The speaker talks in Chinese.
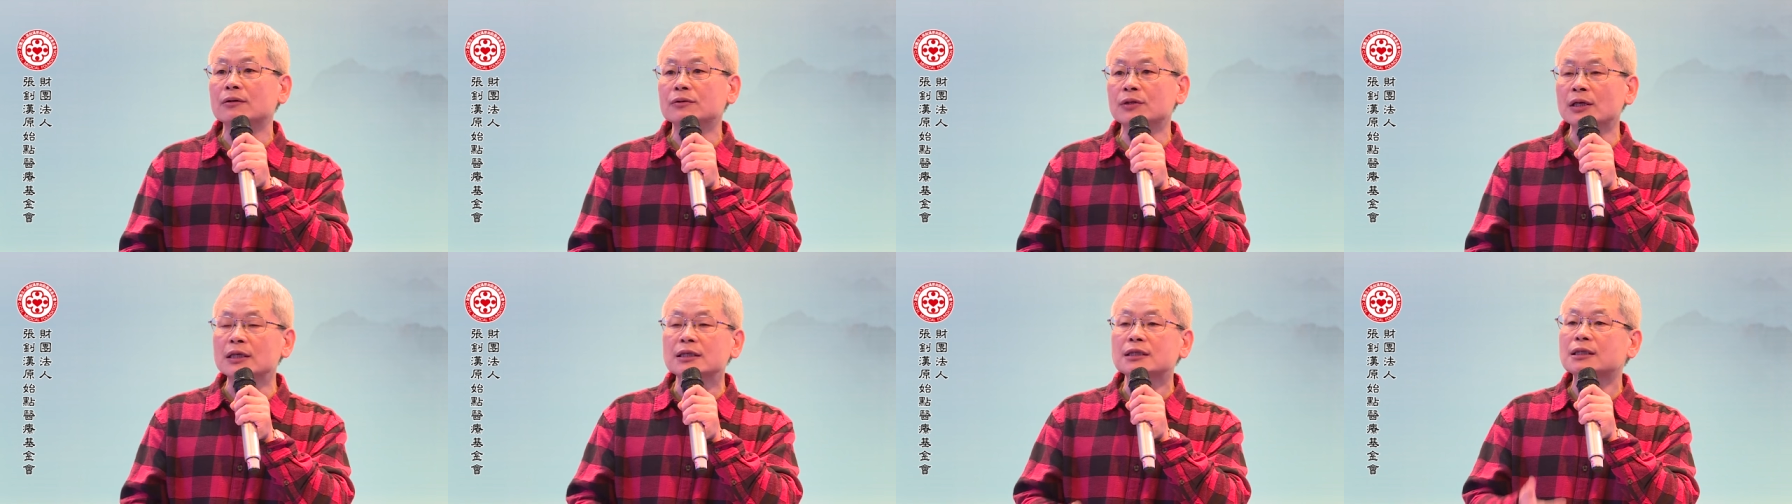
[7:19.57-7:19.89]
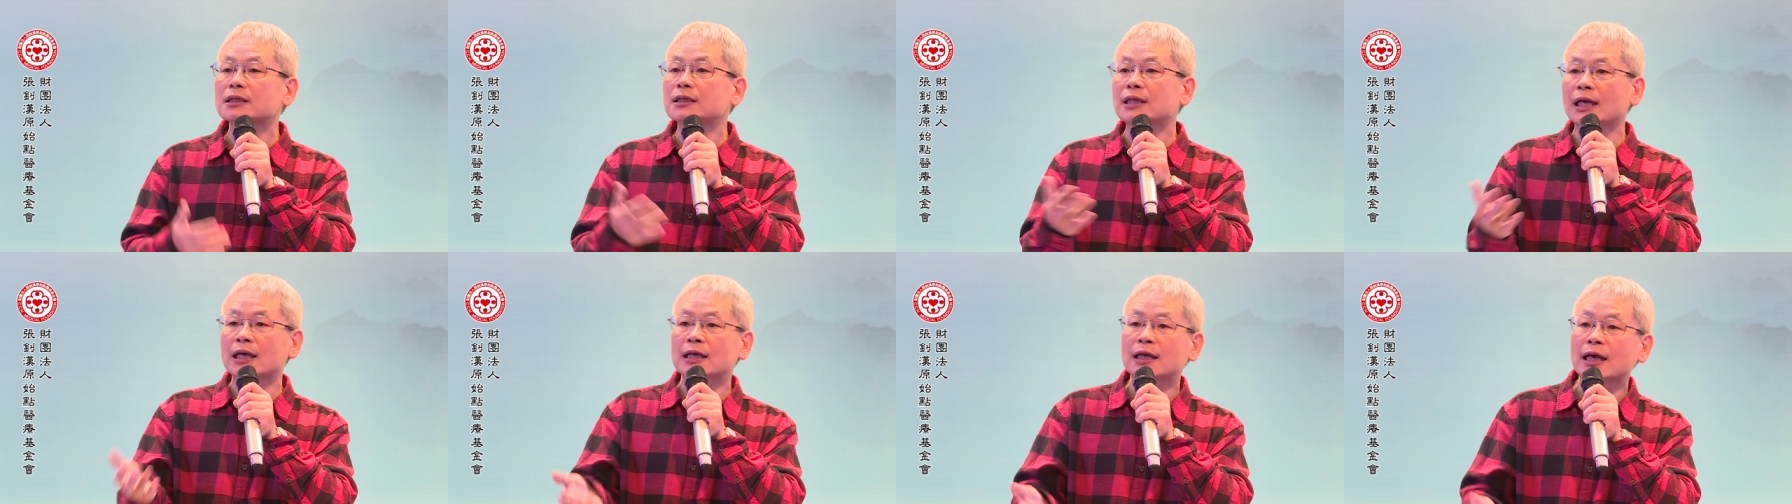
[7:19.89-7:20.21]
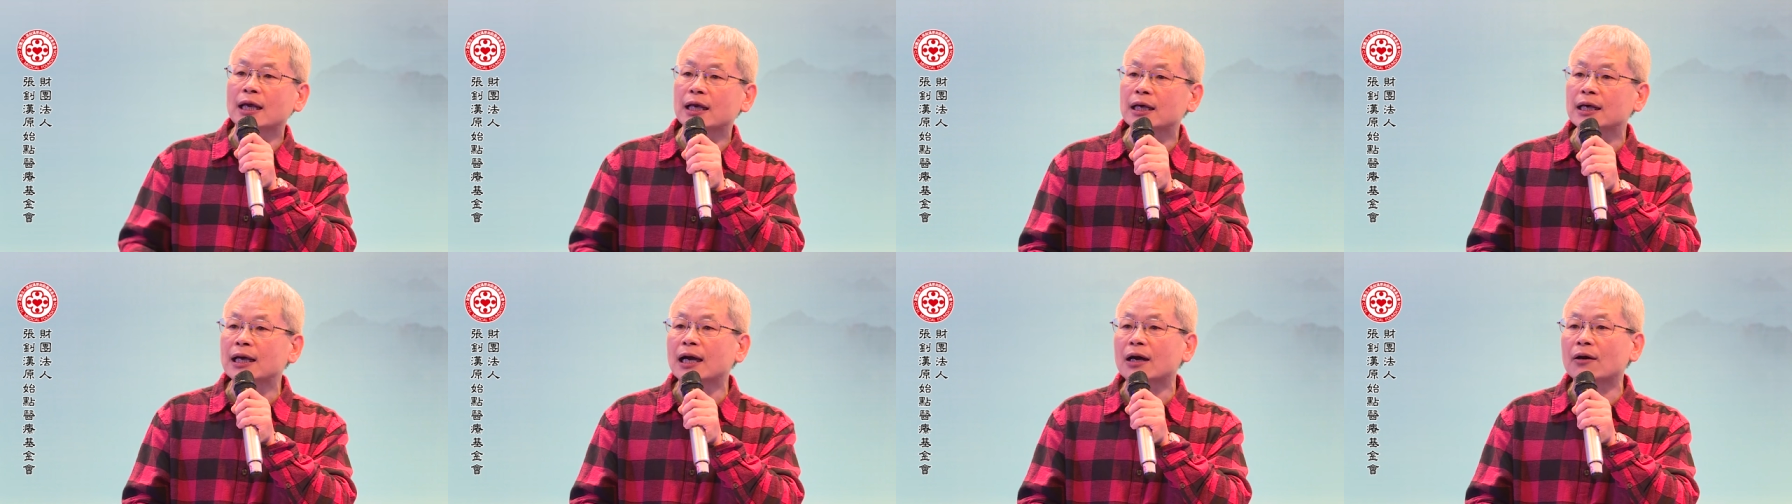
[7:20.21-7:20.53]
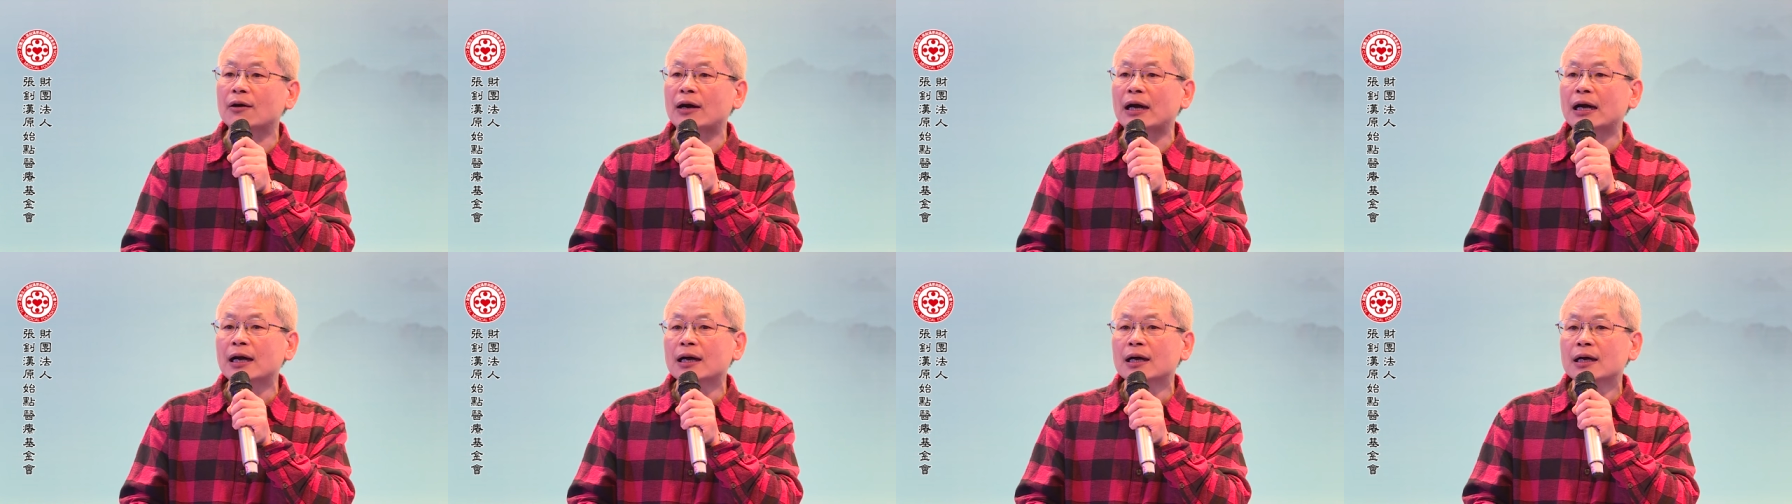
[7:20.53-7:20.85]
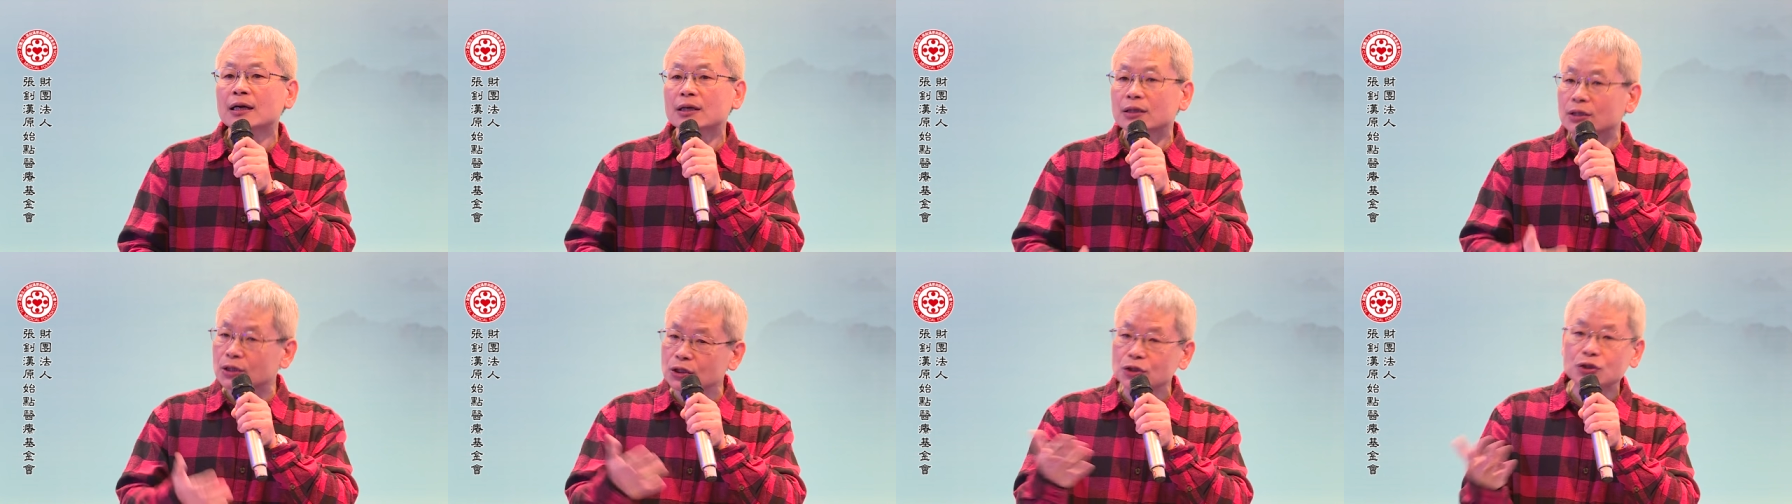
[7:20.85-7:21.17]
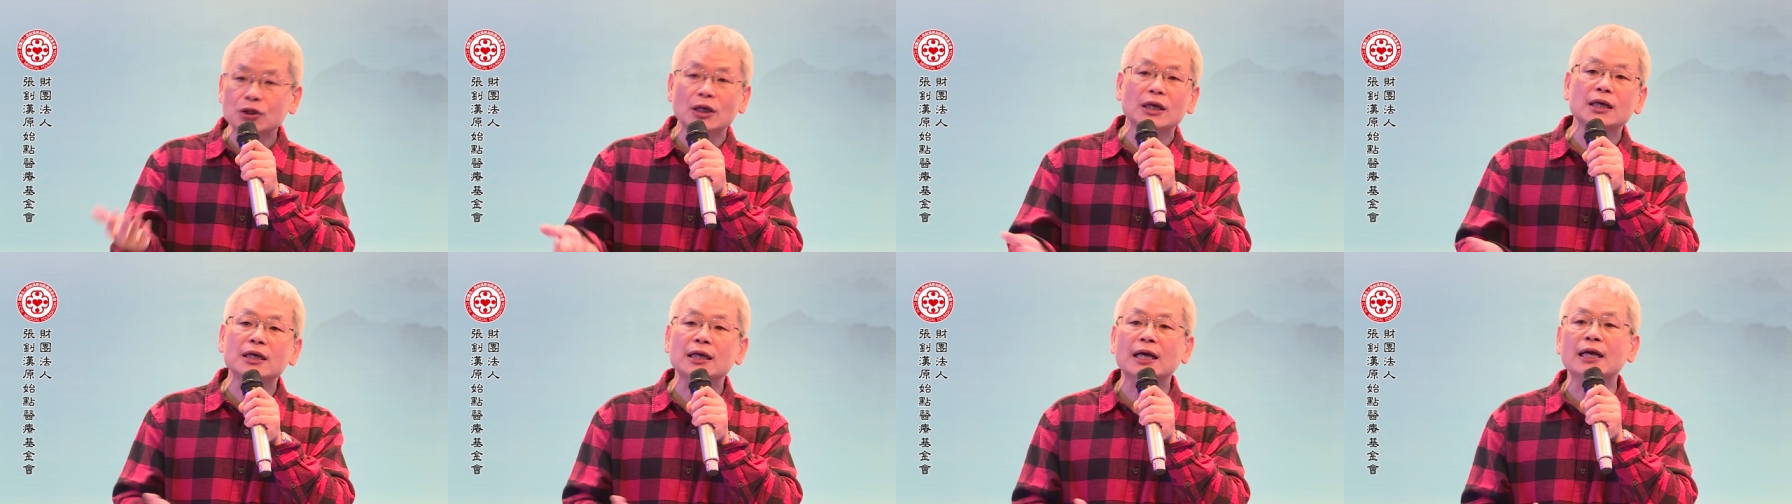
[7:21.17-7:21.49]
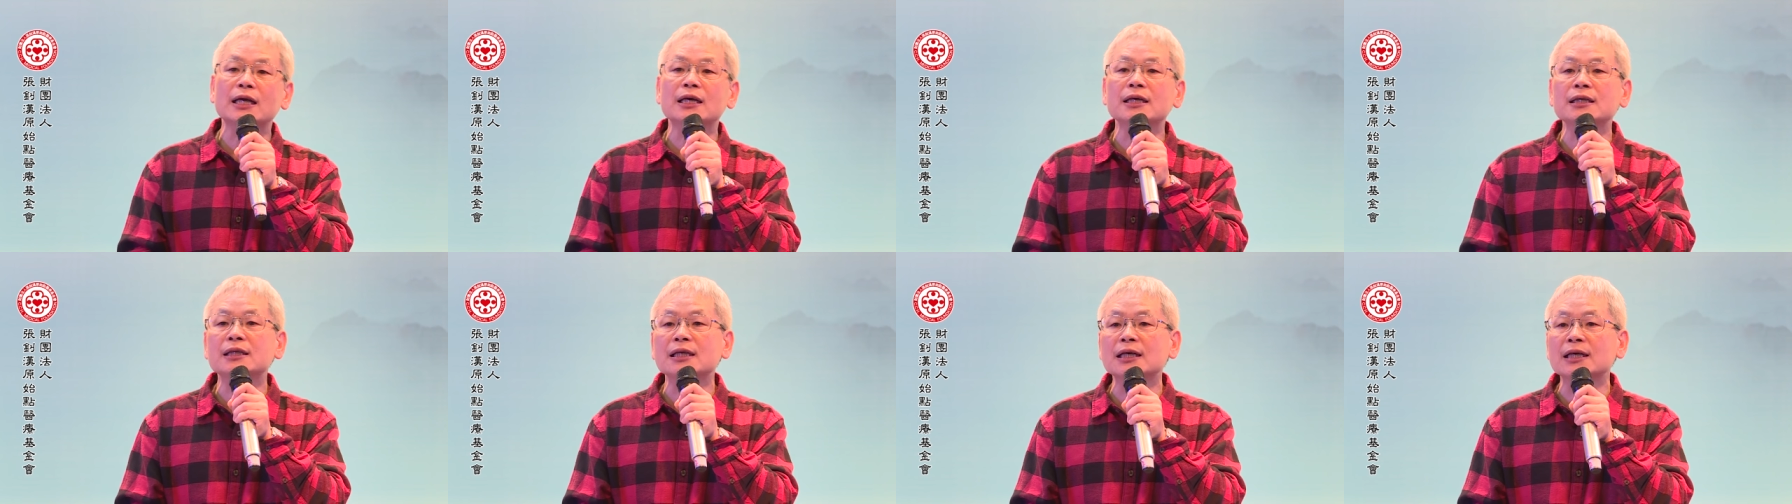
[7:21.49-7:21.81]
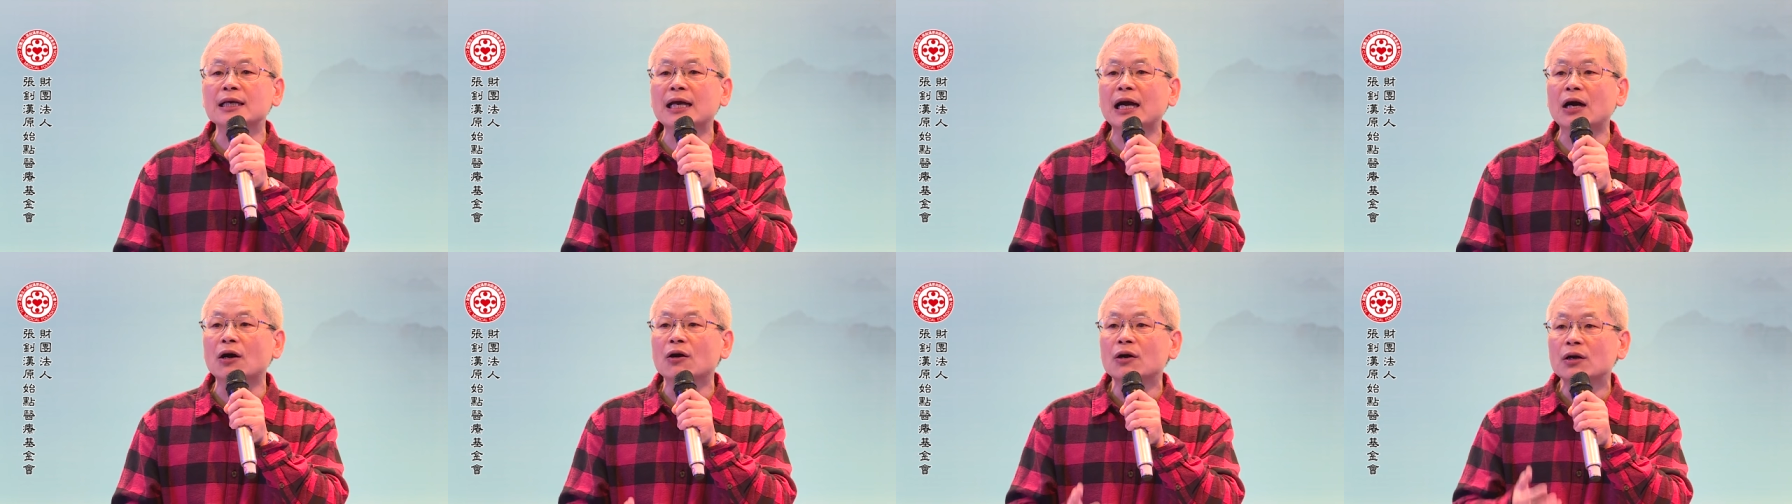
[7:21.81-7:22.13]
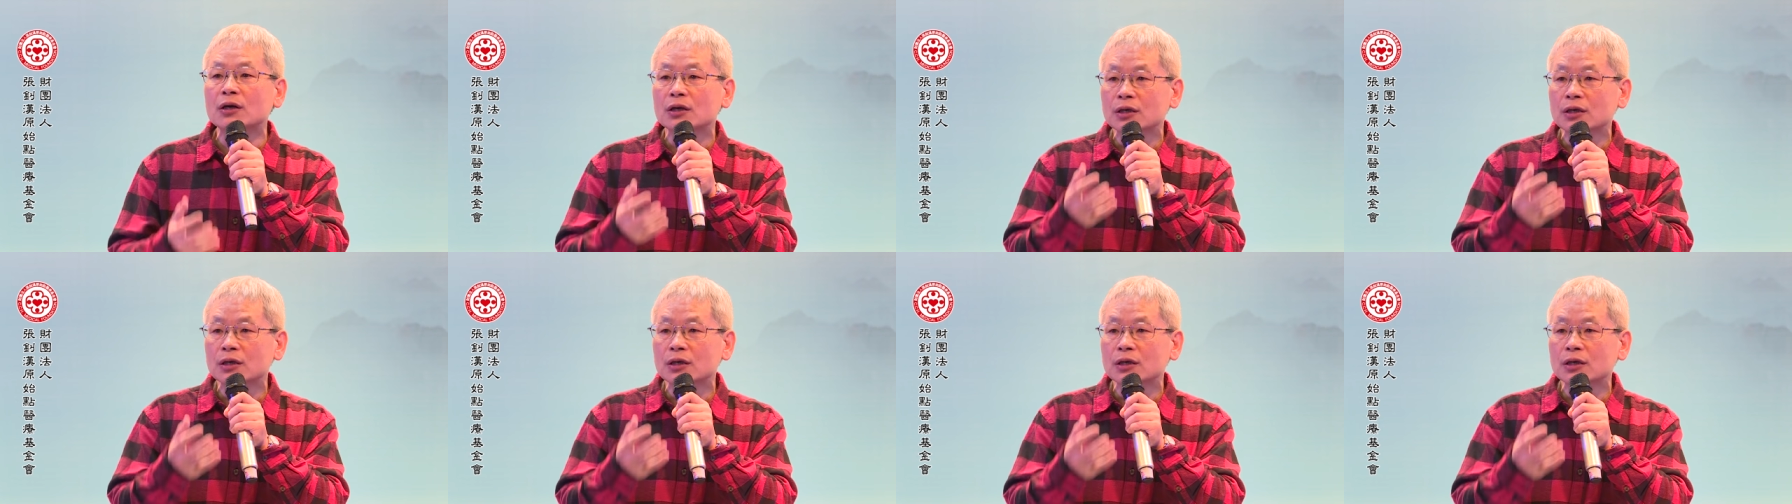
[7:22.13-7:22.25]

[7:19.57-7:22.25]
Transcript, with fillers: 原始点也要啊，医学也一定要